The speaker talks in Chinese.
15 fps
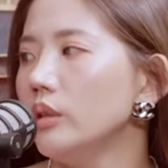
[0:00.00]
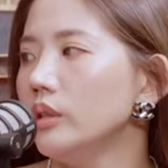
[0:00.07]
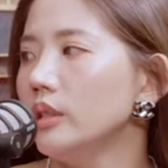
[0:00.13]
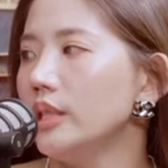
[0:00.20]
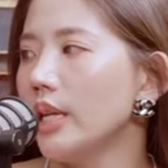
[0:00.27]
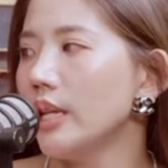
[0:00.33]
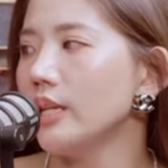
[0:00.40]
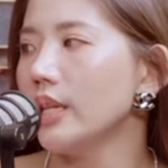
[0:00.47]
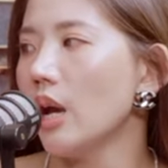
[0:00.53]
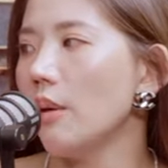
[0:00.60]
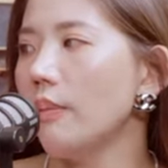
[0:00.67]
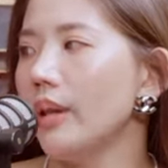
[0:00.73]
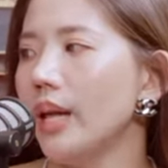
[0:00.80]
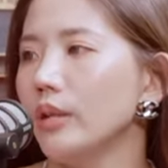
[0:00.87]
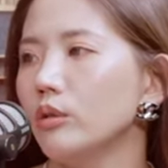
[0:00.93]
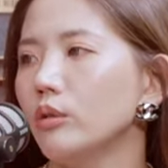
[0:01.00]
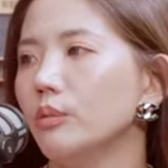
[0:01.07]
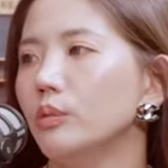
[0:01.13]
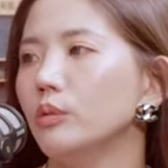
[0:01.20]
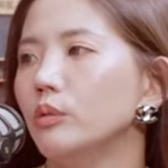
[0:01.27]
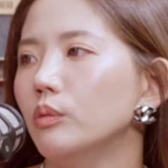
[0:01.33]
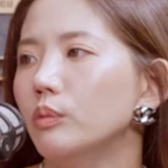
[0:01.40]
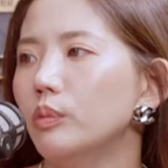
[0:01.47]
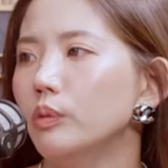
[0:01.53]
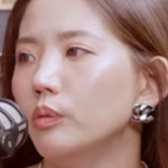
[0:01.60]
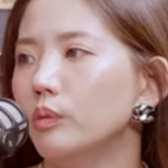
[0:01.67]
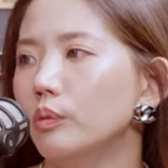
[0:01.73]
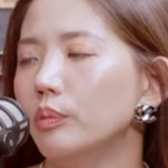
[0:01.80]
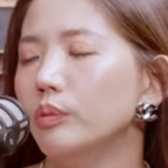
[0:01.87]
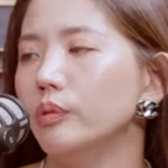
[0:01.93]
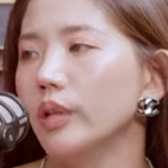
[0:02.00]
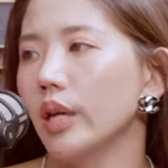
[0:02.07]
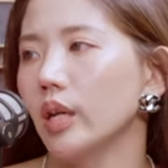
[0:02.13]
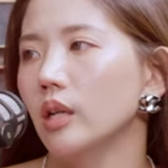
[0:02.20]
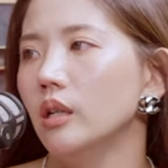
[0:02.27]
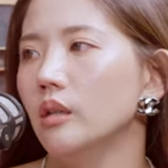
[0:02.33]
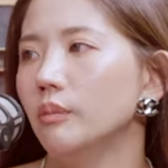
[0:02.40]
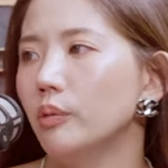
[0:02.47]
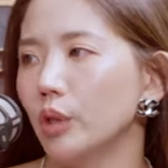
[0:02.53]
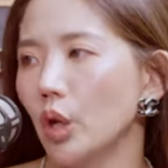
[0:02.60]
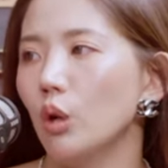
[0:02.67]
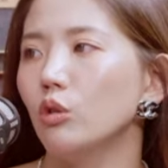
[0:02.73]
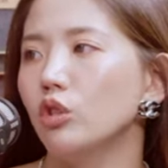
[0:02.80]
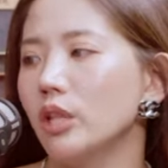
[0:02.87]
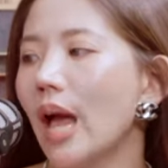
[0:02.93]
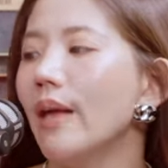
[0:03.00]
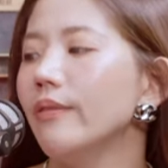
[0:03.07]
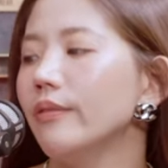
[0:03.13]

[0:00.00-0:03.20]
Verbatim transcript: 或者千鸟本来就不不不那个不友善。